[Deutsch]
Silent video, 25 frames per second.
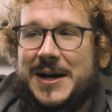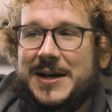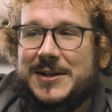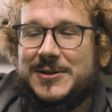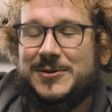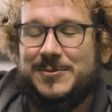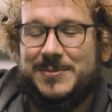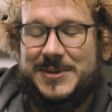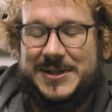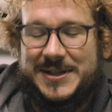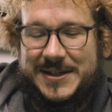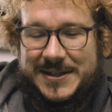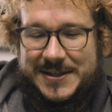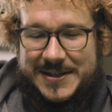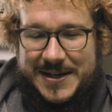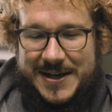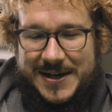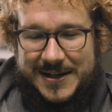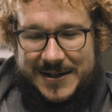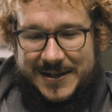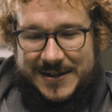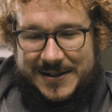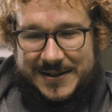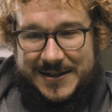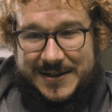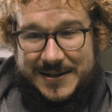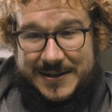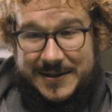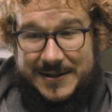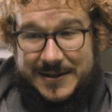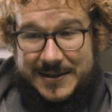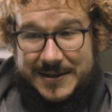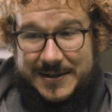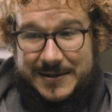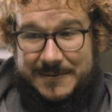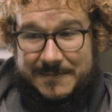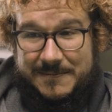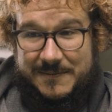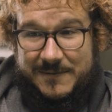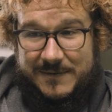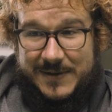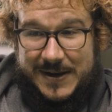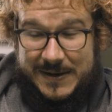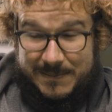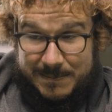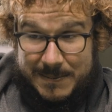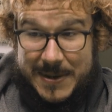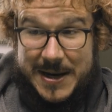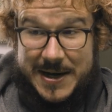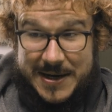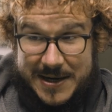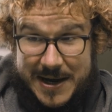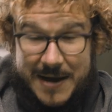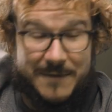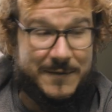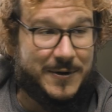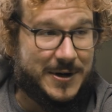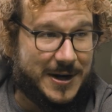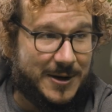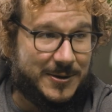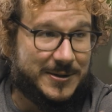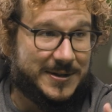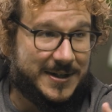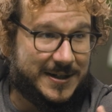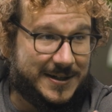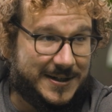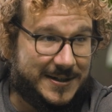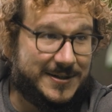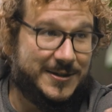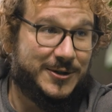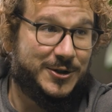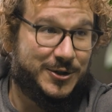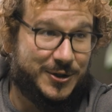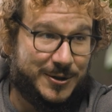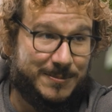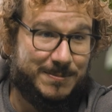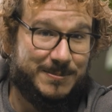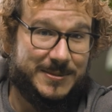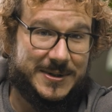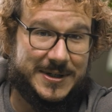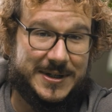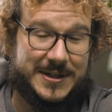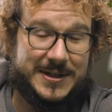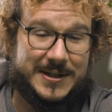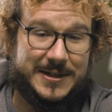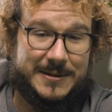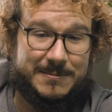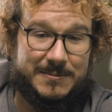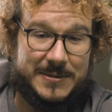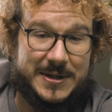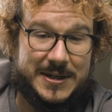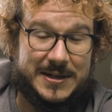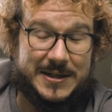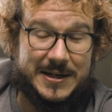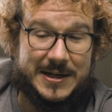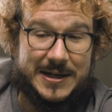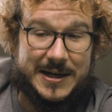kann so ein bisschen sagen, dass äh, wenn man davon ausgeht, dass es das stimmt, ähm, die